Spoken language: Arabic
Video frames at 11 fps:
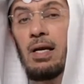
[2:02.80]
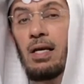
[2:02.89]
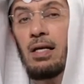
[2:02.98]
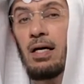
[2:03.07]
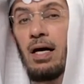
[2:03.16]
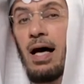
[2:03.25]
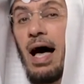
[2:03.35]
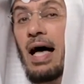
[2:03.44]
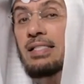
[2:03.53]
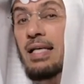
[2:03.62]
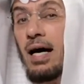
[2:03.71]
من
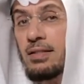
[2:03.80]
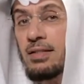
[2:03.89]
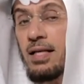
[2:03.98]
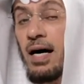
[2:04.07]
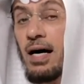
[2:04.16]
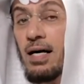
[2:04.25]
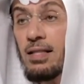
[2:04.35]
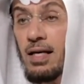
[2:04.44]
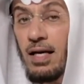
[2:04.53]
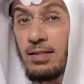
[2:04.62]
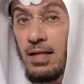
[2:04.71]
اساس هذا
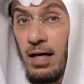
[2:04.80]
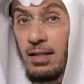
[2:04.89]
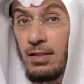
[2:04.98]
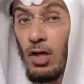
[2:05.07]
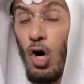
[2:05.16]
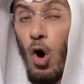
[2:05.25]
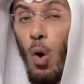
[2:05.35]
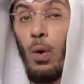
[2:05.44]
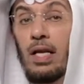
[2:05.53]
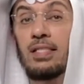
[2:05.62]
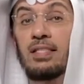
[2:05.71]
الاساس
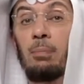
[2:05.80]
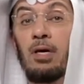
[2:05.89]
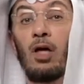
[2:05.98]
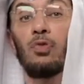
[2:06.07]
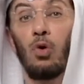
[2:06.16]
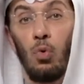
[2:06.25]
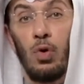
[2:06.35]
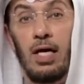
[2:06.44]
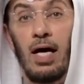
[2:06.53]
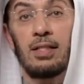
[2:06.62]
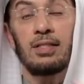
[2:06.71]
هو اللي نسميه
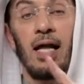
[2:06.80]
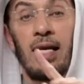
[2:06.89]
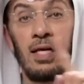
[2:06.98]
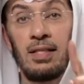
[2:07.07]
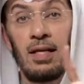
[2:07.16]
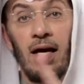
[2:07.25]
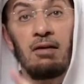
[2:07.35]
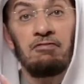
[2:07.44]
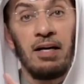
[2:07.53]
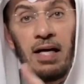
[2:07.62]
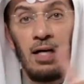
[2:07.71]
الضروريات التي لا
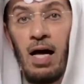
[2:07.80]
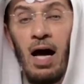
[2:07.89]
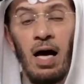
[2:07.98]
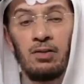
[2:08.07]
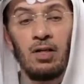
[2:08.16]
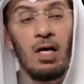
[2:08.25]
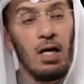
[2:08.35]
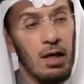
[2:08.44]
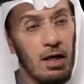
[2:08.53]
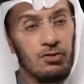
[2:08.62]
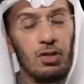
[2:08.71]
ينفك عنها احد
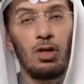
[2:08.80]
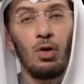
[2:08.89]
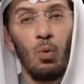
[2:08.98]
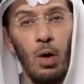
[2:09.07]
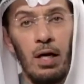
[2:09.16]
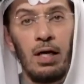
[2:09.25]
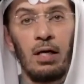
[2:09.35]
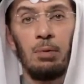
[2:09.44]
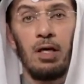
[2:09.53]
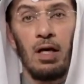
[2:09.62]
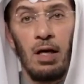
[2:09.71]
لا صغير ولا
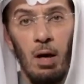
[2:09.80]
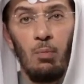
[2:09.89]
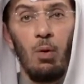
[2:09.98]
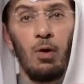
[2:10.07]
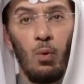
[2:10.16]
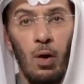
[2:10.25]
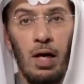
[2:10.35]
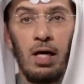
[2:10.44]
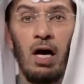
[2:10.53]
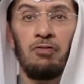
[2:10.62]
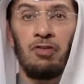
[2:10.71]
كبير لا مؤمن ولا
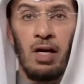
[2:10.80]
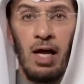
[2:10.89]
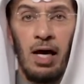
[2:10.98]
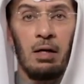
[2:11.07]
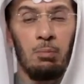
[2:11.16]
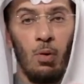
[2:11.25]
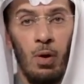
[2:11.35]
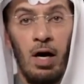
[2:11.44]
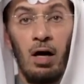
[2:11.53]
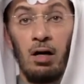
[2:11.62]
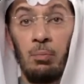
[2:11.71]
كافر لا غربي
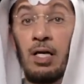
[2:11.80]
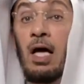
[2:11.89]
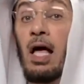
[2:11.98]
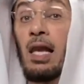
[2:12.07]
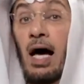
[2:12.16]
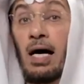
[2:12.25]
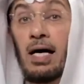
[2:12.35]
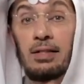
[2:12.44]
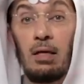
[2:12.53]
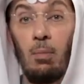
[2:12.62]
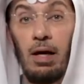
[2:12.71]
ولا عربي لا
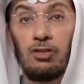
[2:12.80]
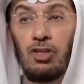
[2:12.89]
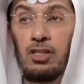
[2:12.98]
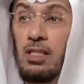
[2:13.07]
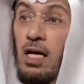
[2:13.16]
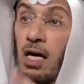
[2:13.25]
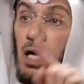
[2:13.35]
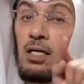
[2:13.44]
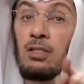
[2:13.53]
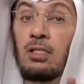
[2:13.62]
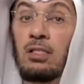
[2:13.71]
قديم ولا جديد
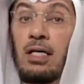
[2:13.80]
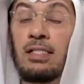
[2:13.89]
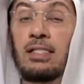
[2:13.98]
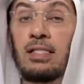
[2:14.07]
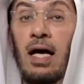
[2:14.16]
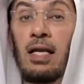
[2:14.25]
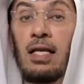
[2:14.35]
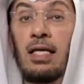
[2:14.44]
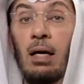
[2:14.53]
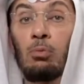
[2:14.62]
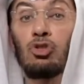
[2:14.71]
قصه
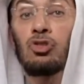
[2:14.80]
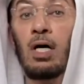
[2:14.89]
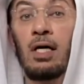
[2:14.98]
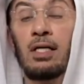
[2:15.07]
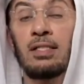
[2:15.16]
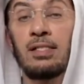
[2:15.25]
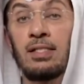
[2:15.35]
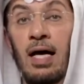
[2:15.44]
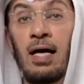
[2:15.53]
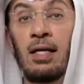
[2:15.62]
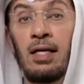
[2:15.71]
انسانيه مشترك
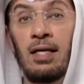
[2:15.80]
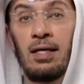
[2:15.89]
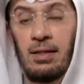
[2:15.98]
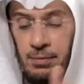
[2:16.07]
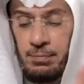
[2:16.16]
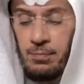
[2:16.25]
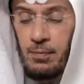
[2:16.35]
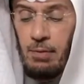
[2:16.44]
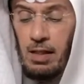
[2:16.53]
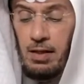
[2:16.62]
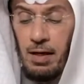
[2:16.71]
انساني
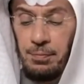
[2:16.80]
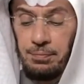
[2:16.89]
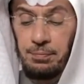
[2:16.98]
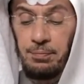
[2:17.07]
بعدين